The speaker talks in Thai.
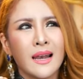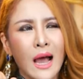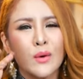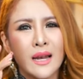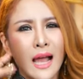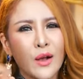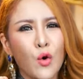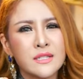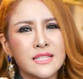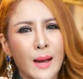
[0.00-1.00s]
เราหลา
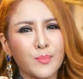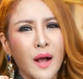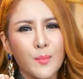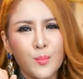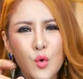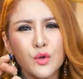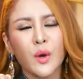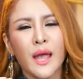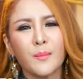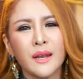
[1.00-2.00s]
ยๆคนจับคำพูด
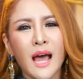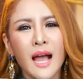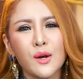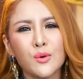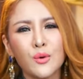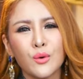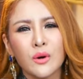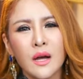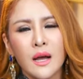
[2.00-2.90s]
ตัวเองไม่ได้ลูก